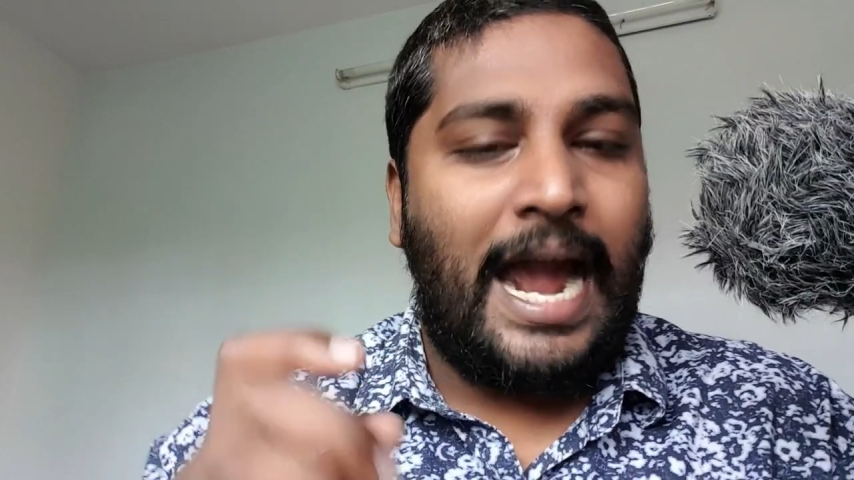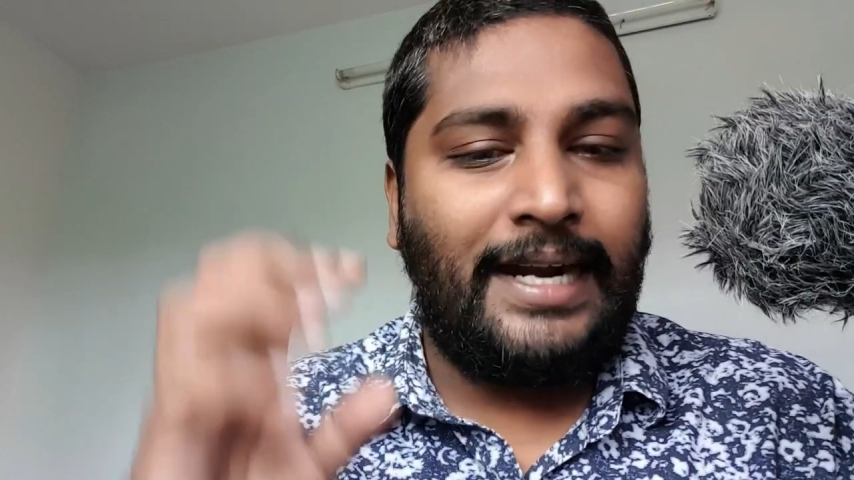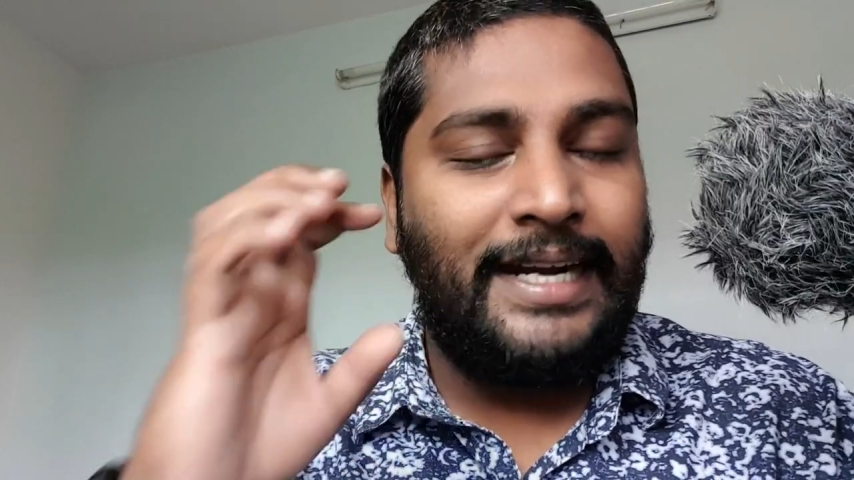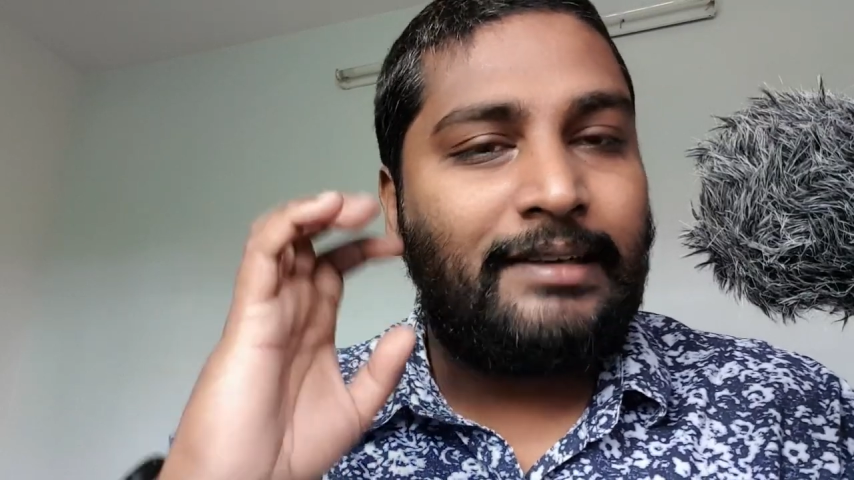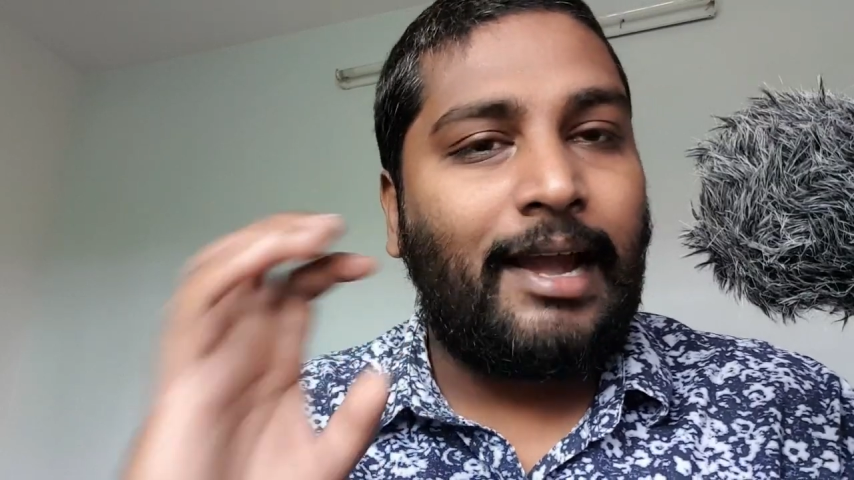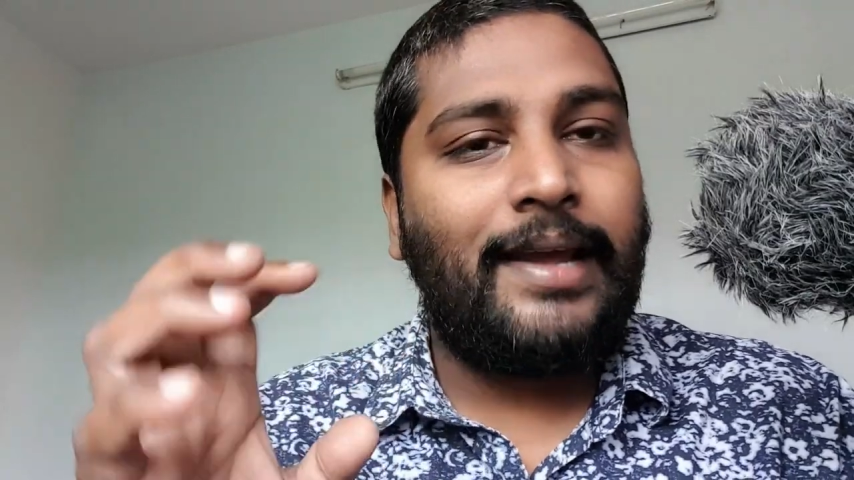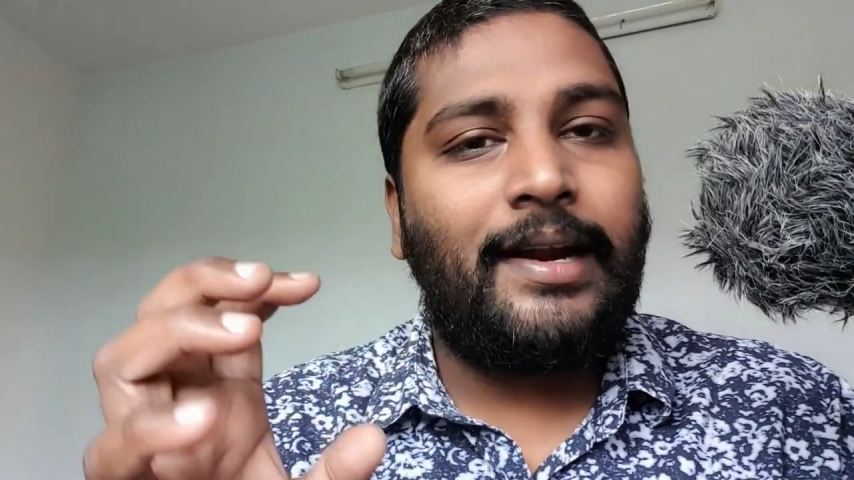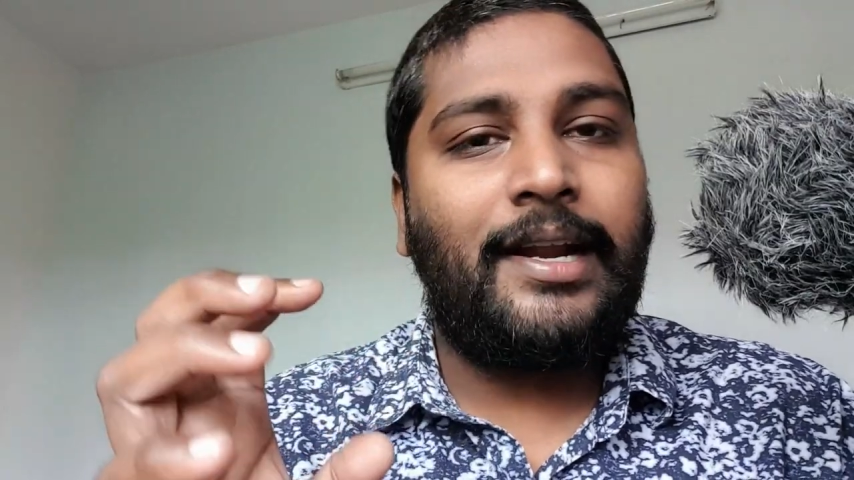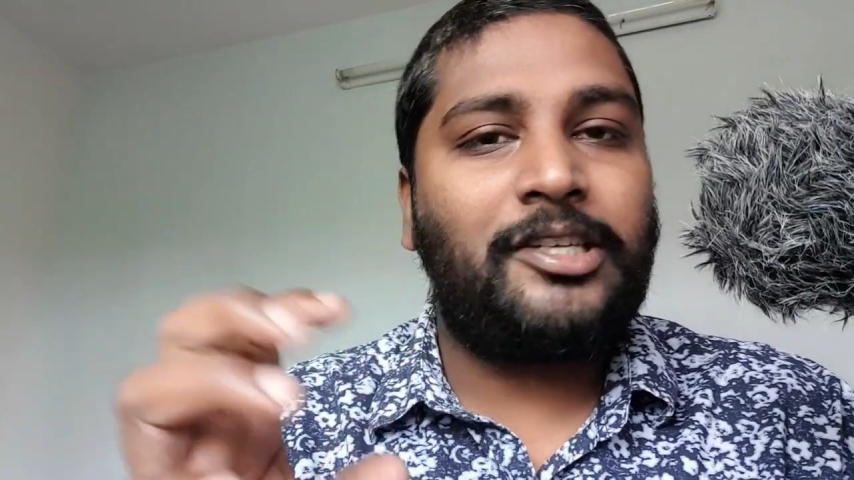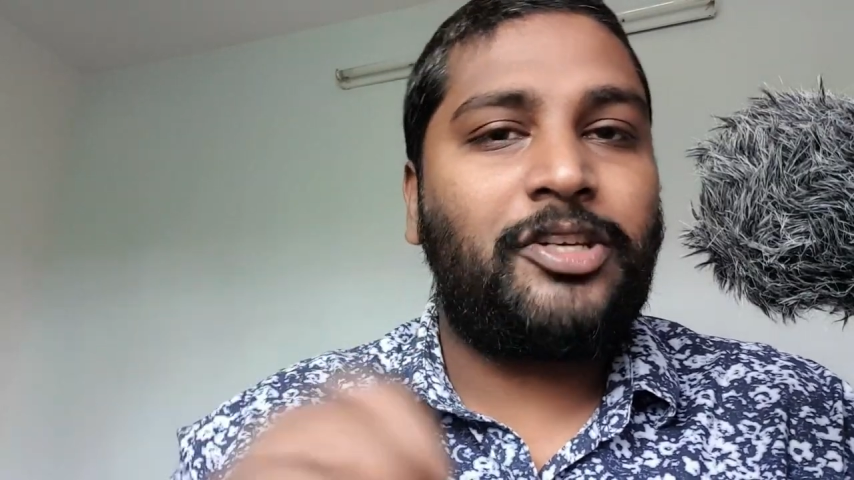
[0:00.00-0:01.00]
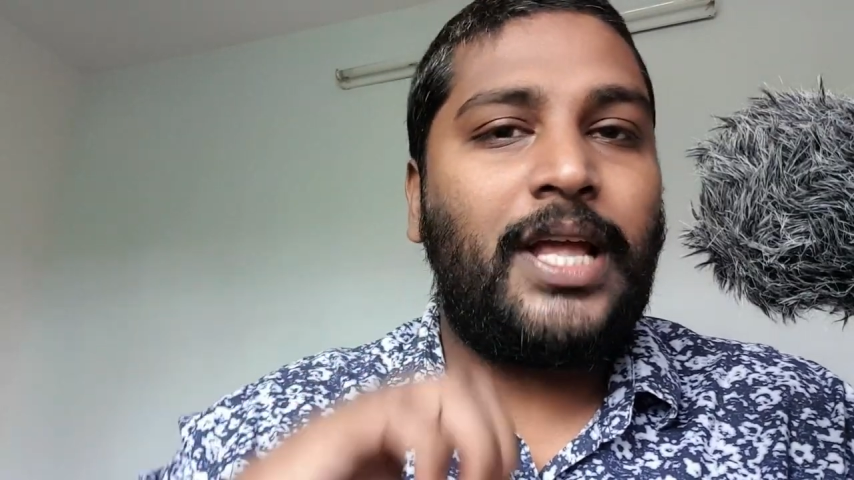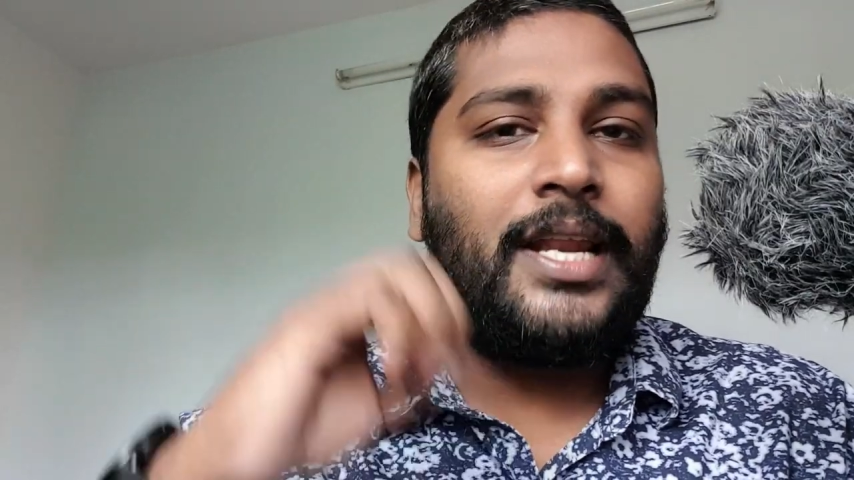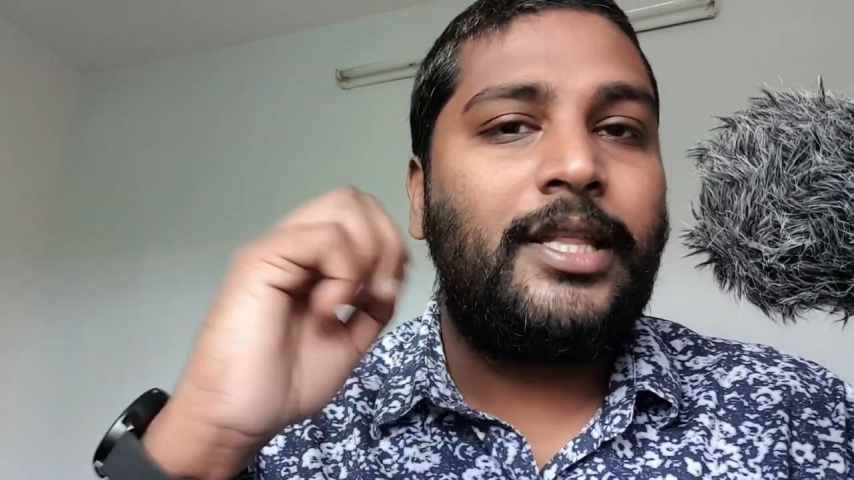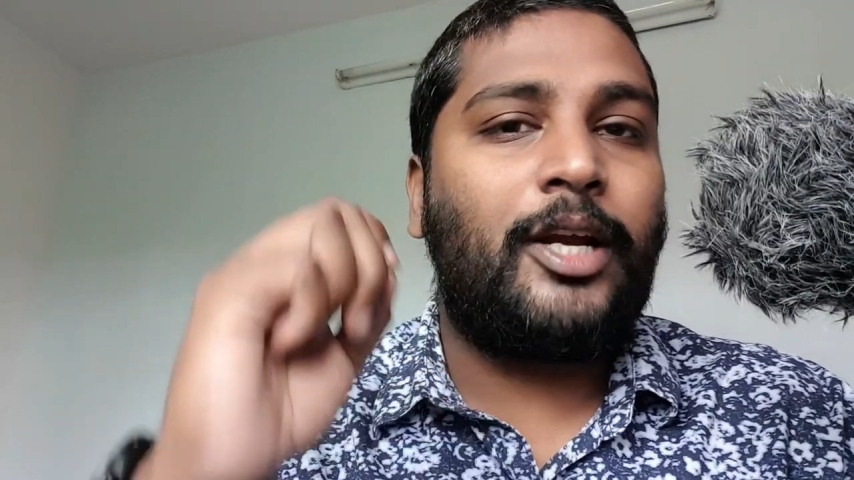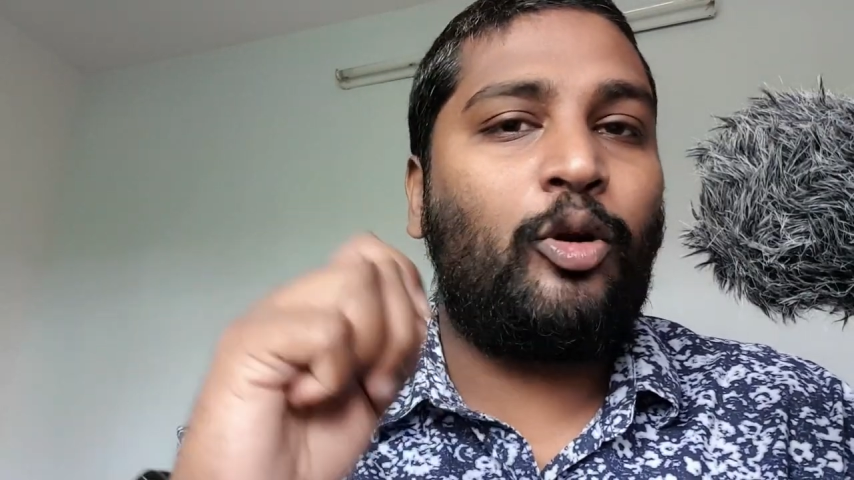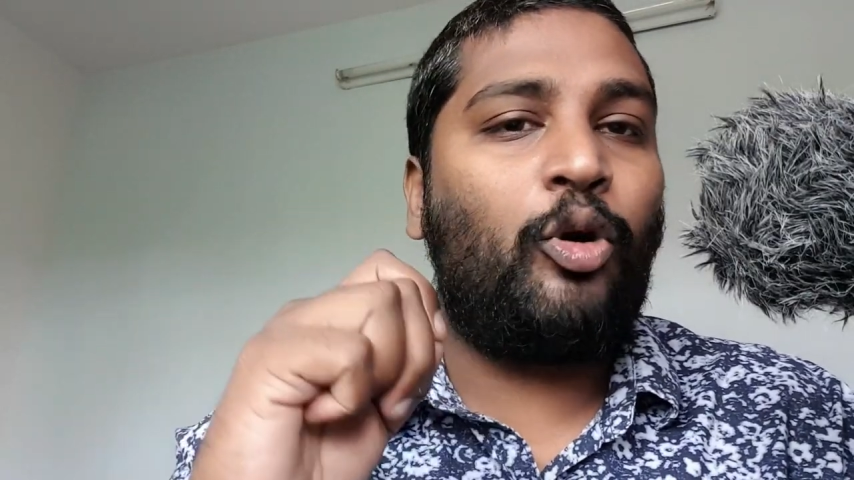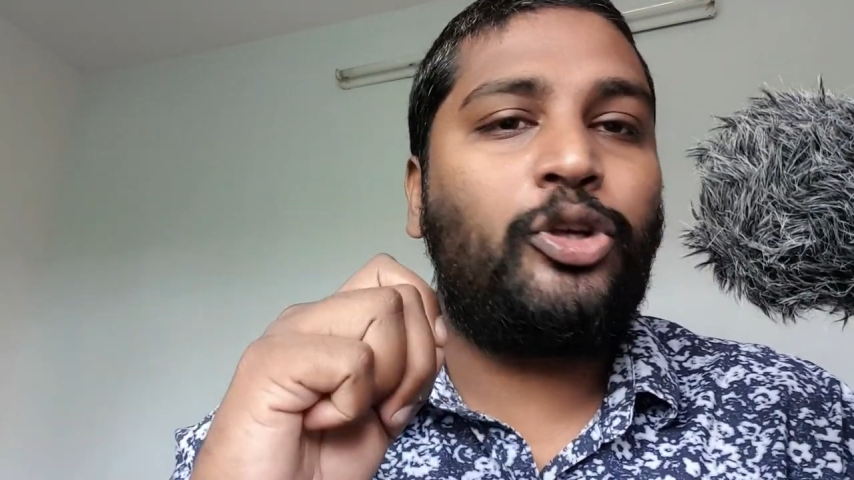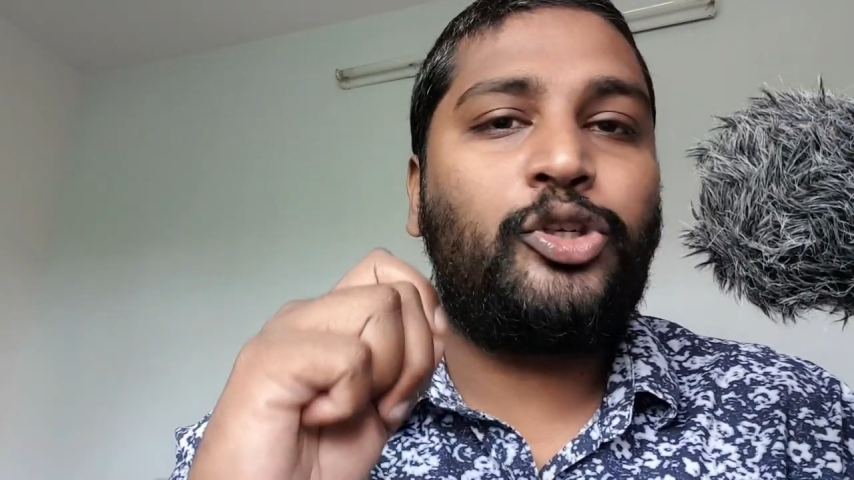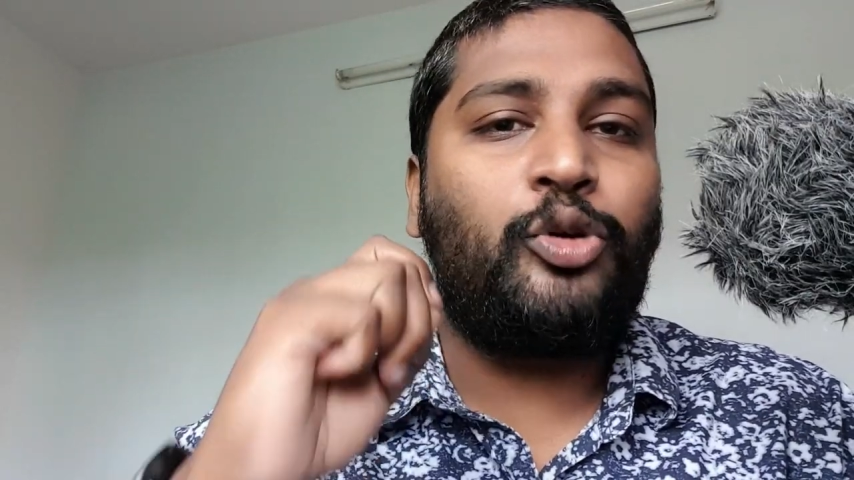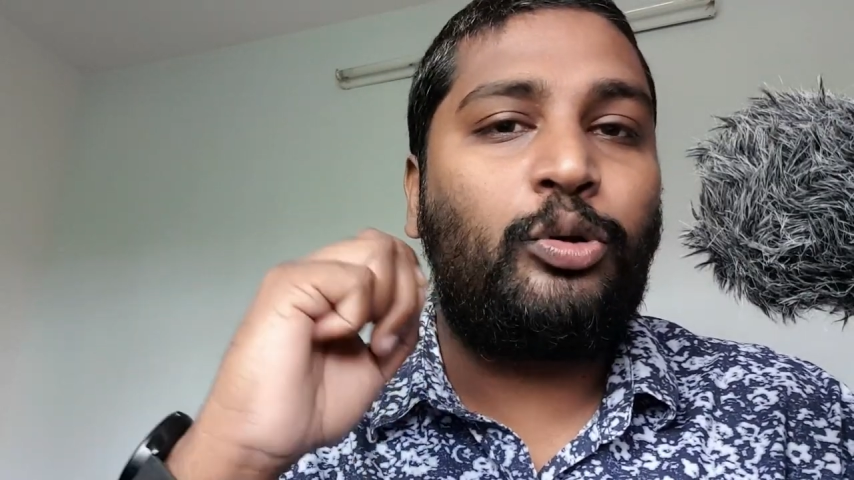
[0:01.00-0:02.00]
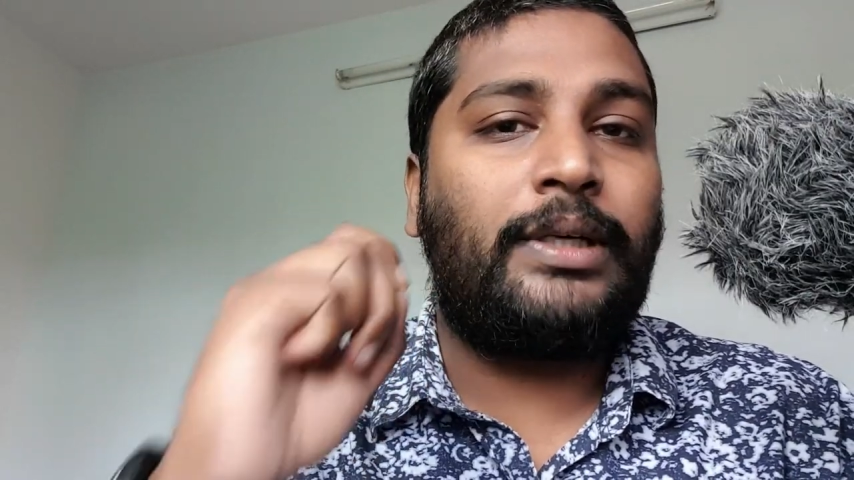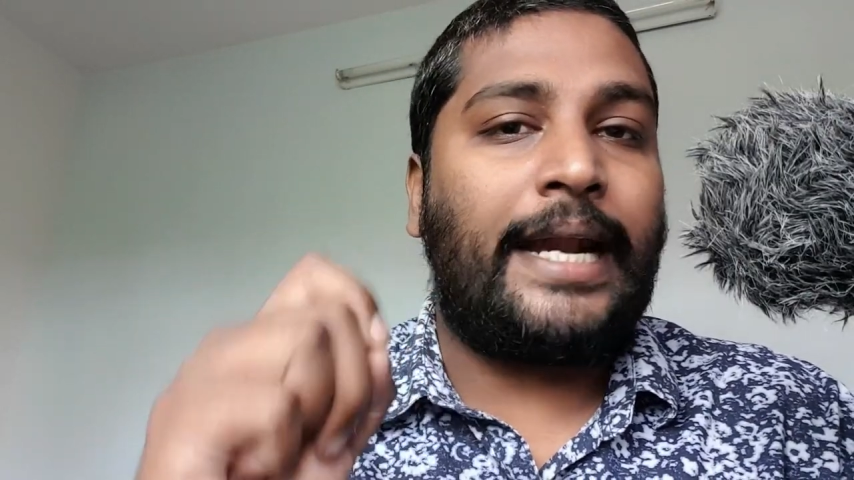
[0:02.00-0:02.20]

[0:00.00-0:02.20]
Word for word: అండ్ ఈ టైర్ ఇండస్ట్రీ అనేది క్లోజ్ టు